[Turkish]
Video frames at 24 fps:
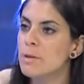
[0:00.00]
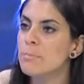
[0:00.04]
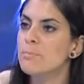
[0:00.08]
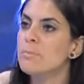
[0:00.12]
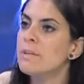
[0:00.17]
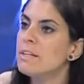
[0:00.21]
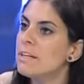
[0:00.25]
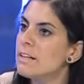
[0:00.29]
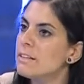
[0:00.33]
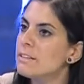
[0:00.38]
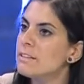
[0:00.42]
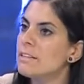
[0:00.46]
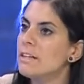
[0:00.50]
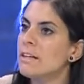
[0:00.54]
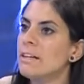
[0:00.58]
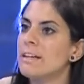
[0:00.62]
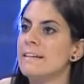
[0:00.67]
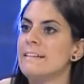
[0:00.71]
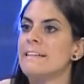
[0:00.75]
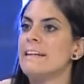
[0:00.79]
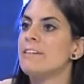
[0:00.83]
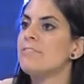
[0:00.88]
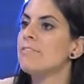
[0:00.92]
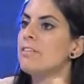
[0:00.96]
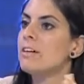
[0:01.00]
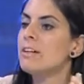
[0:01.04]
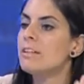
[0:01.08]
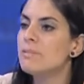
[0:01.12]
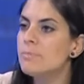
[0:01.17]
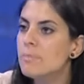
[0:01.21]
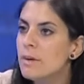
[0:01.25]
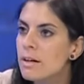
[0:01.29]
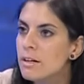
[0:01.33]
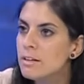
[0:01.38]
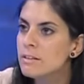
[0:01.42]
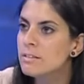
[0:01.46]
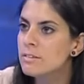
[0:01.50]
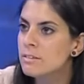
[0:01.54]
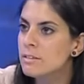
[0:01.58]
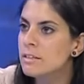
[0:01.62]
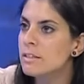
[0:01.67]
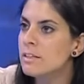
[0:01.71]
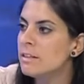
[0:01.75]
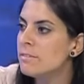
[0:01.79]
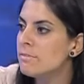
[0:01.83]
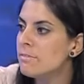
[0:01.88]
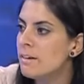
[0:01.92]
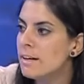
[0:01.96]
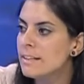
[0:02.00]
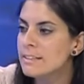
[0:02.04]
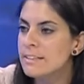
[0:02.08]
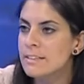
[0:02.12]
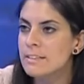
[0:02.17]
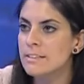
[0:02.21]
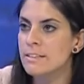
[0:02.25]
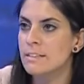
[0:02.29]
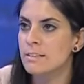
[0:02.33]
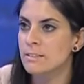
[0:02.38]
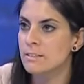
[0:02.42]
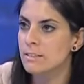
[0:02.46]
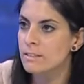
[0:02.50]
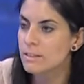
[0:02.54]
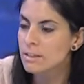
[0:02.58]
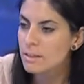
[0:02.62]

bir anda refahı e, vaat eden